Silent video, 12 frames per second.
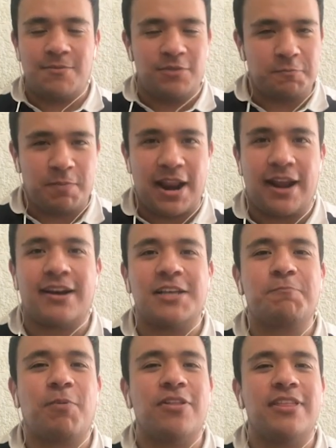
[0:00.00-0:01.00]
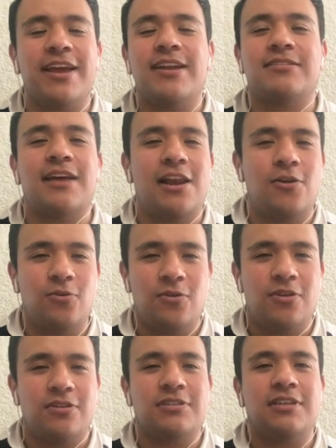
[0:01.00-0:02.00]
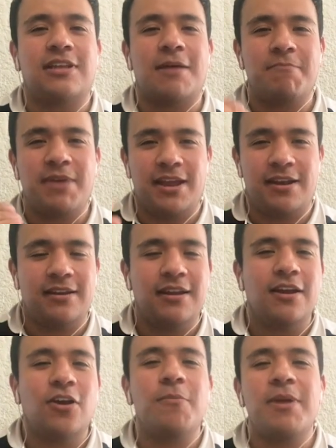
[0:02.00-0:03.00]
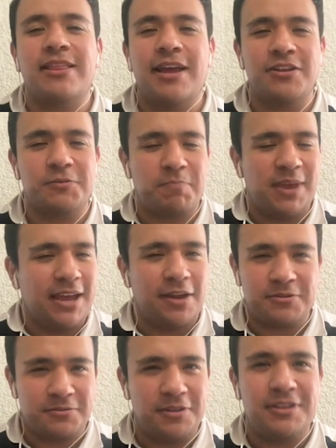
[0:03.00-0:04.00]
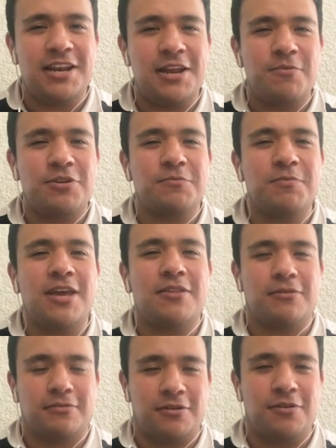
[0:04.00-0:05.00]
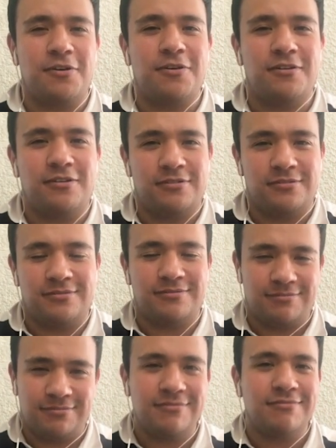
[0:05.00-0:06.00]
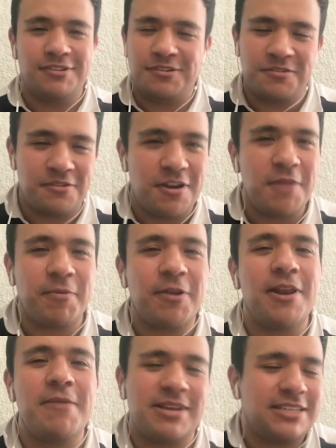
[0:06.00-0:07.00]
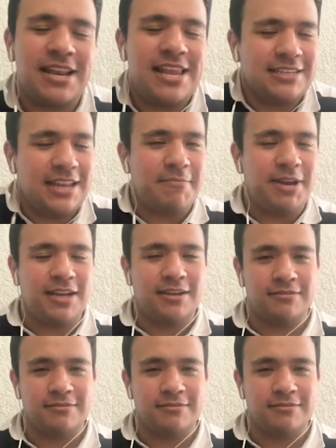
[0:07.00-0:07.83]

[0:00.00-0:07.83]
Ahí... para responder saludos y también comentarios pícaros. No tenemos miedo, no, no, no, no hay problema, es el, es el América.